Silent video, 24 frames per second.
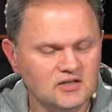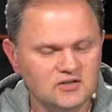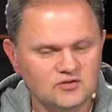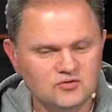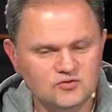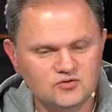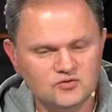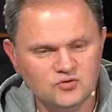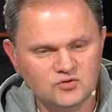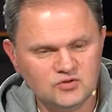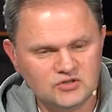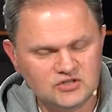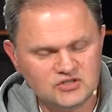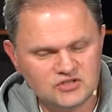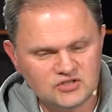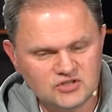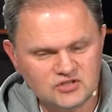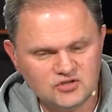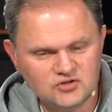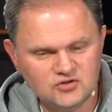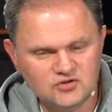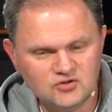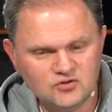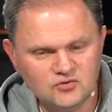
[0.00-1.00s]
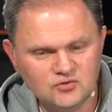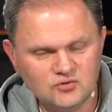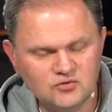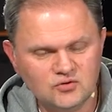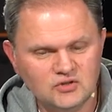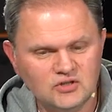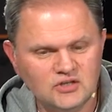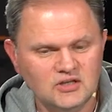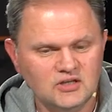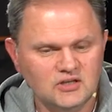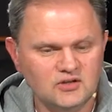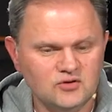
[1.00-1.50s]
То есть он и
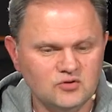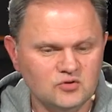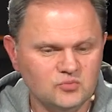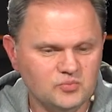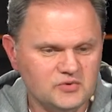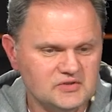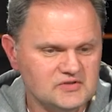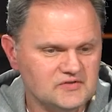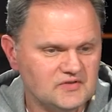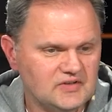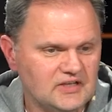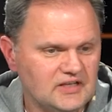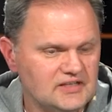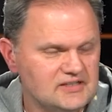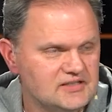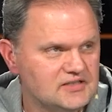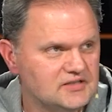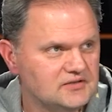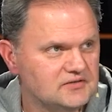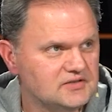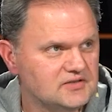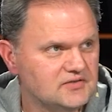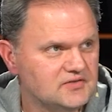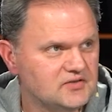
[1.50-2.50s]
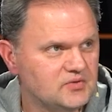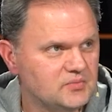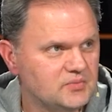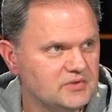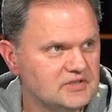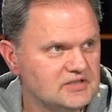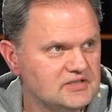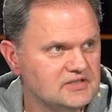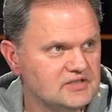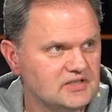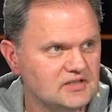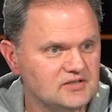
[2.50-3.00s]
защищен, и он позволяет сделать
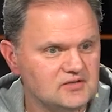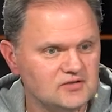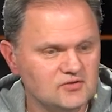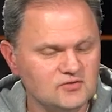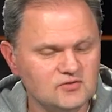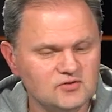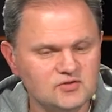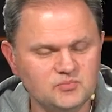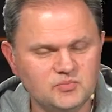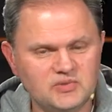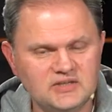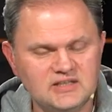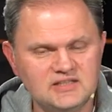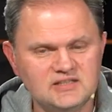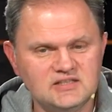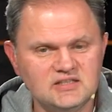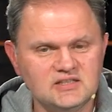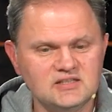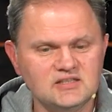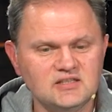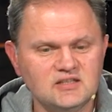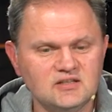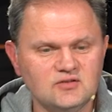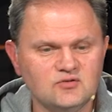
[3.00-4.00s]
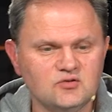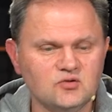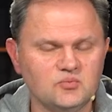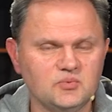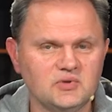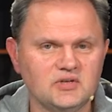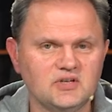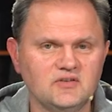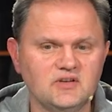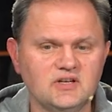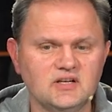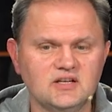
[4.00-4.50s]
автоматизацию. То есть полицейский,
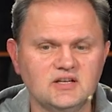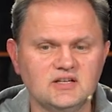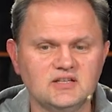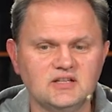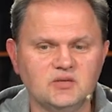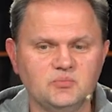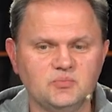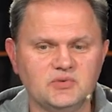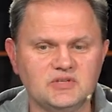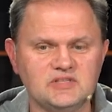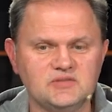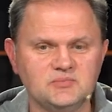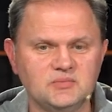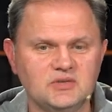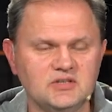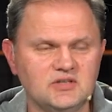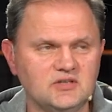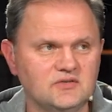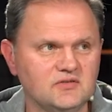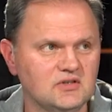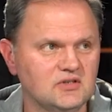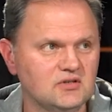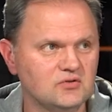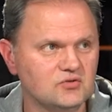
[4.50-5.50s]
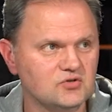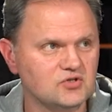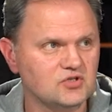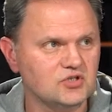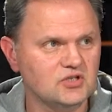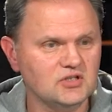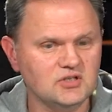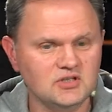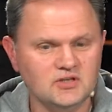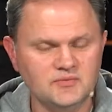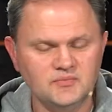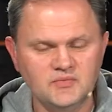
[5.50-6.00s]
грубо говоря, когда просматривает
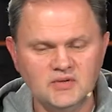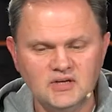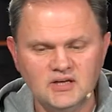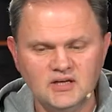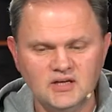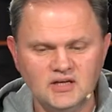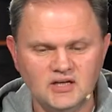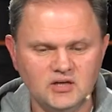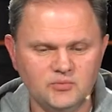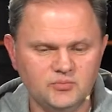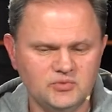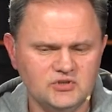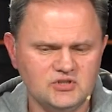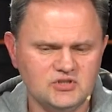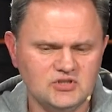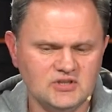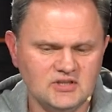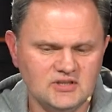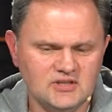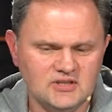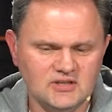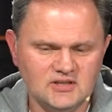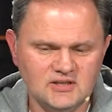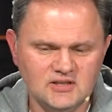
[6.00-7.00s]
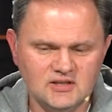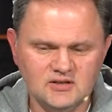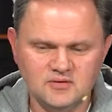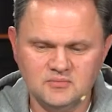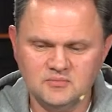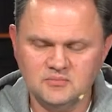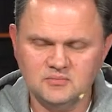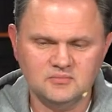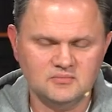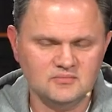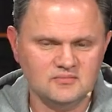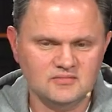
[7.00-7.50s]
нарушение, а обычно это
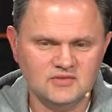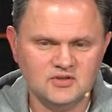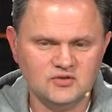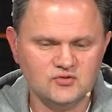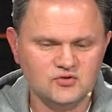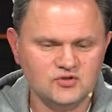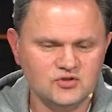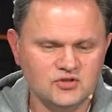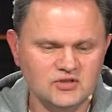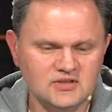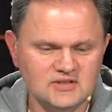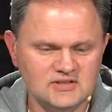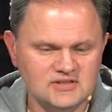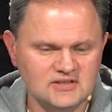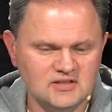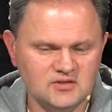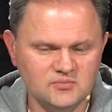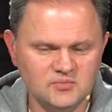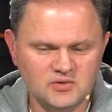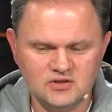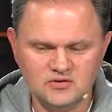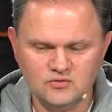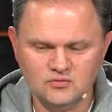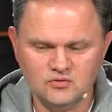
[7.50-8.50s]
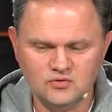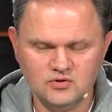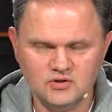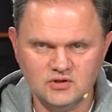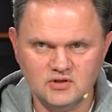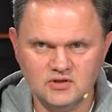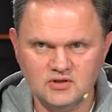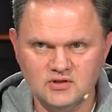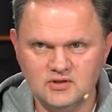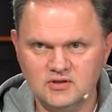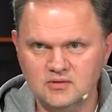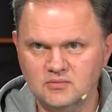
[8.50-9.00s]
там нарушение занимает
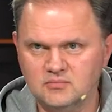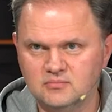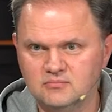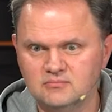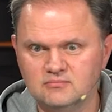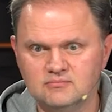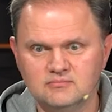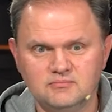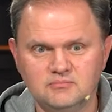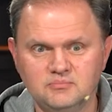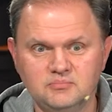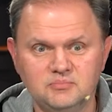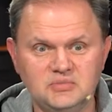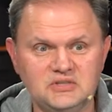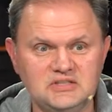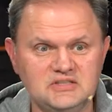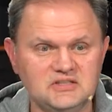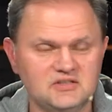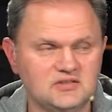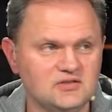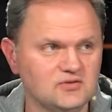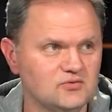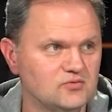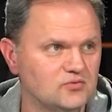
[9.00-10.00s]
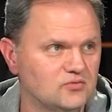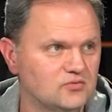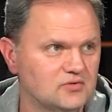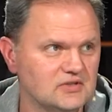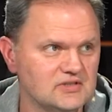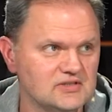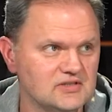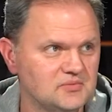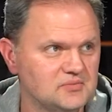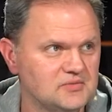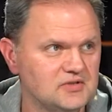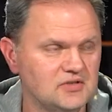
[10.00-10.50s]
около там, 5 секунд.
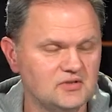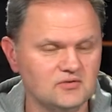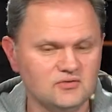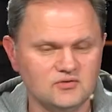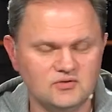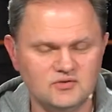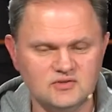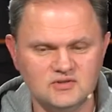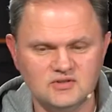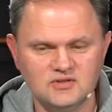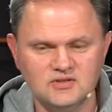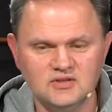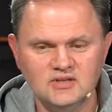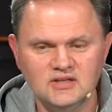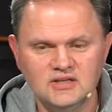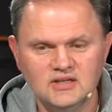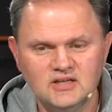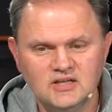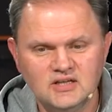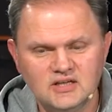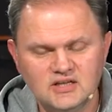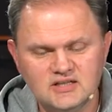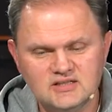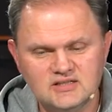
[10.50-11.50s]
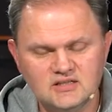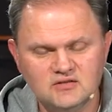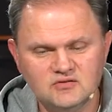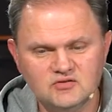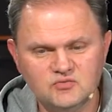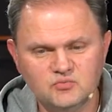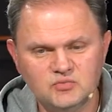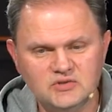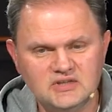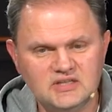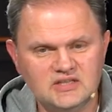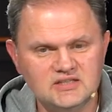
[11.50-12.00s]
На самом деле, вот э,
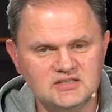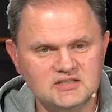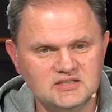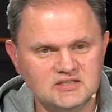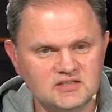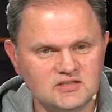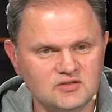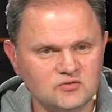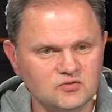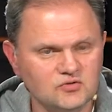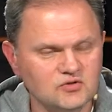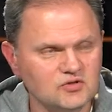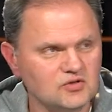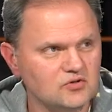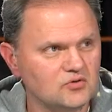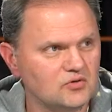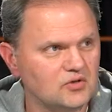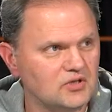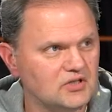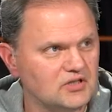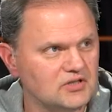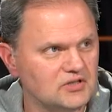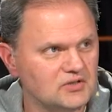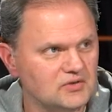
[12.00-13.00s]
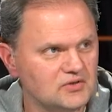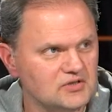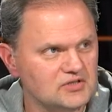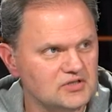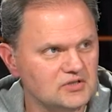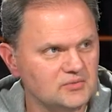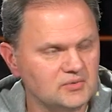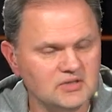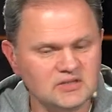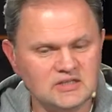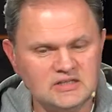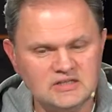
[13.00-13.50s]
казалось бы, 30-секундный ролик, который
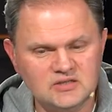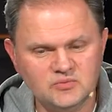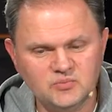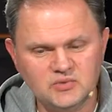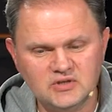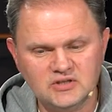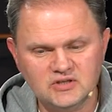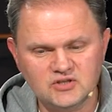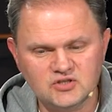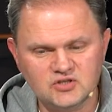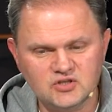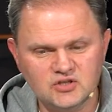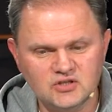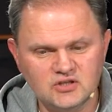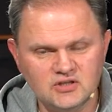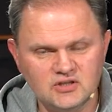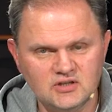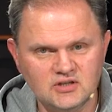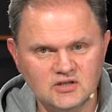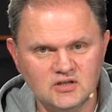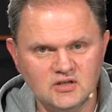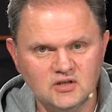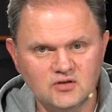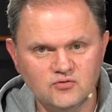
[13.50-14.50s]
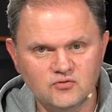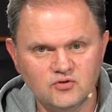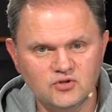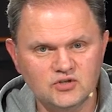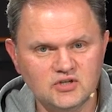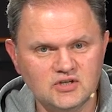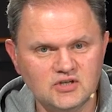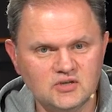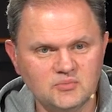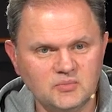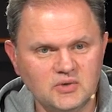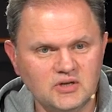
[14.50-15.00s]
снимает наше приложение, это
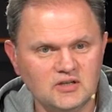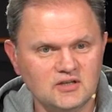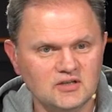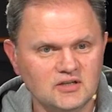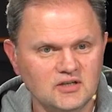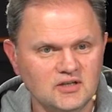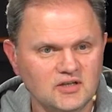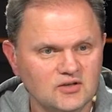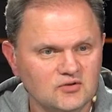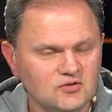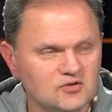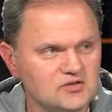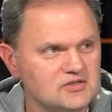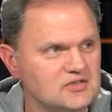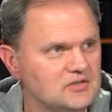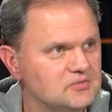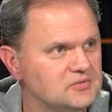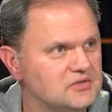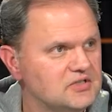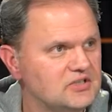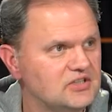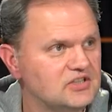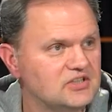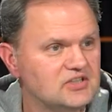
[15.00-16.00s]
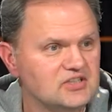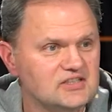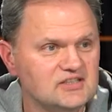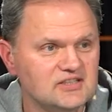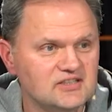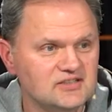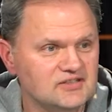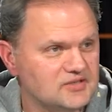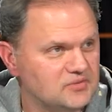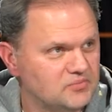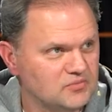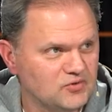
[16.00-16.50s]
вроде как мало, но на самом деле это
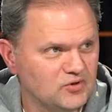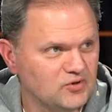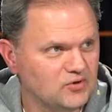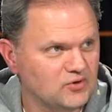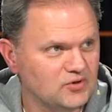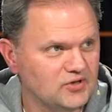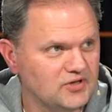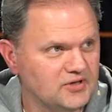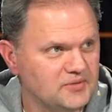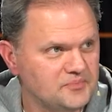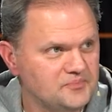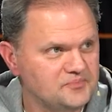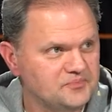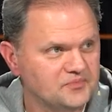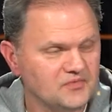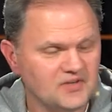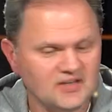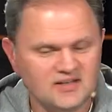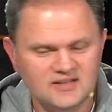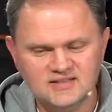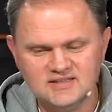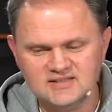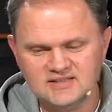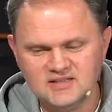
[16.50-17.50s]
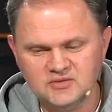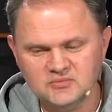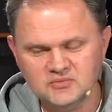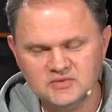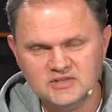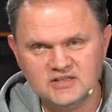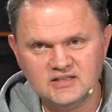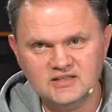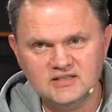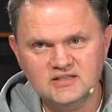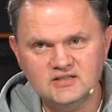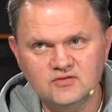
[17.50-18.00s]
слишком много. На самом
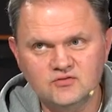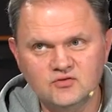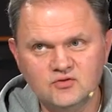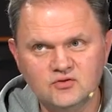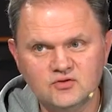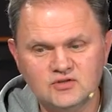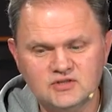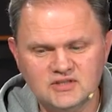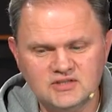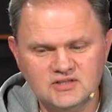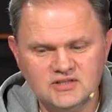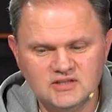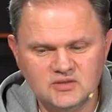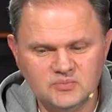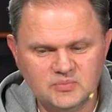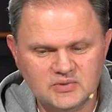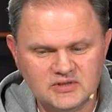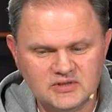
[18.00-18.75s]
деле 90 где-то